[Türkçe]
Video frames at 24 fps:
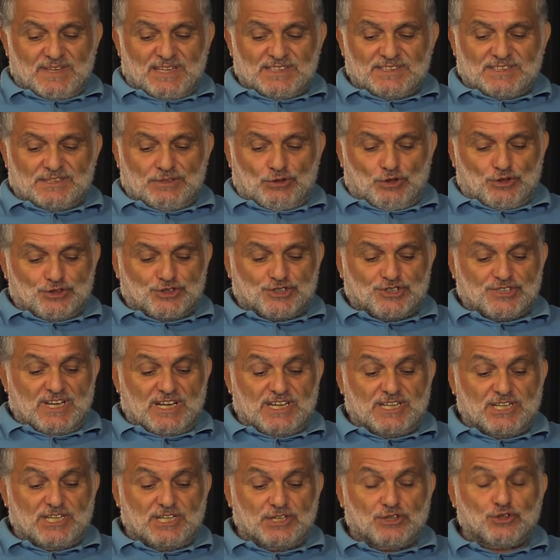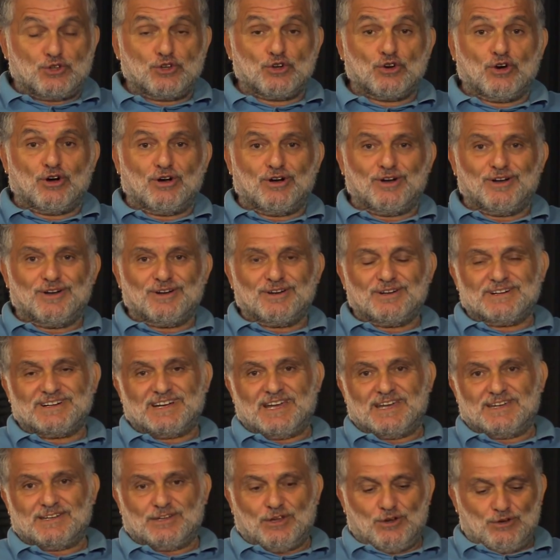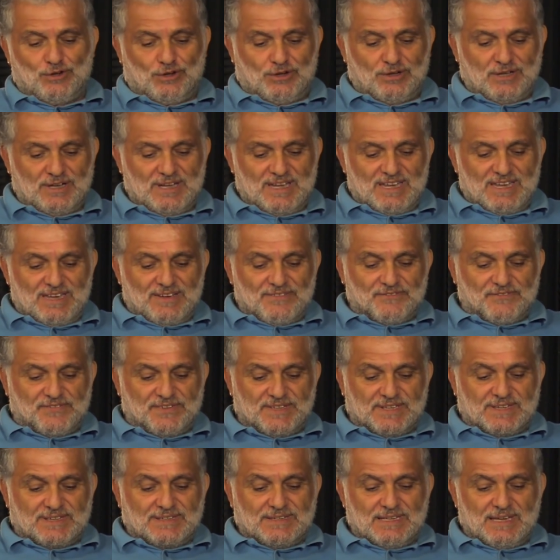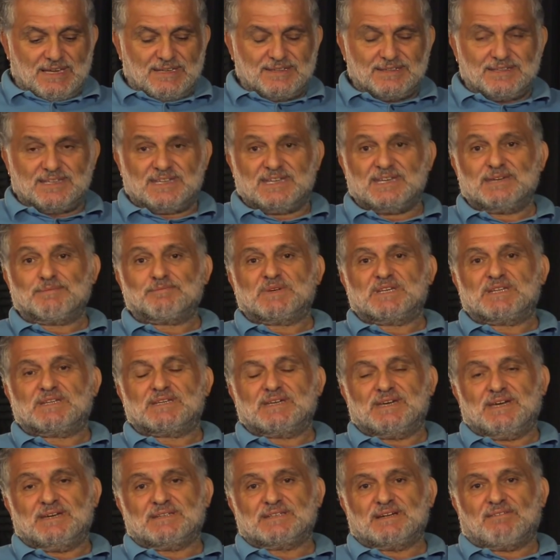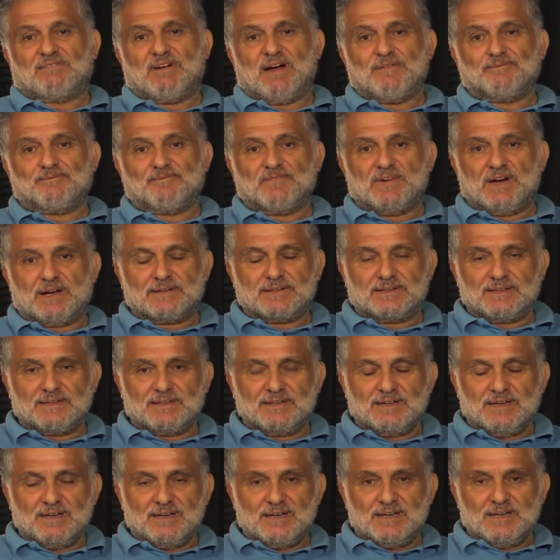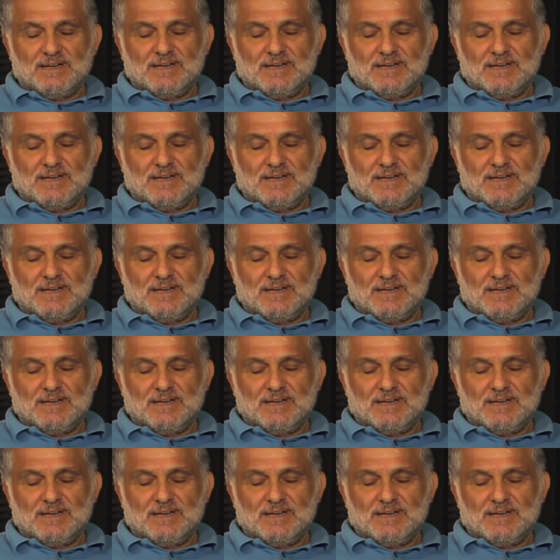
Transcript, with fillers: Nasıl hoşuna gidiyor? R de yok. Fitne değil mi diye cevap verdi.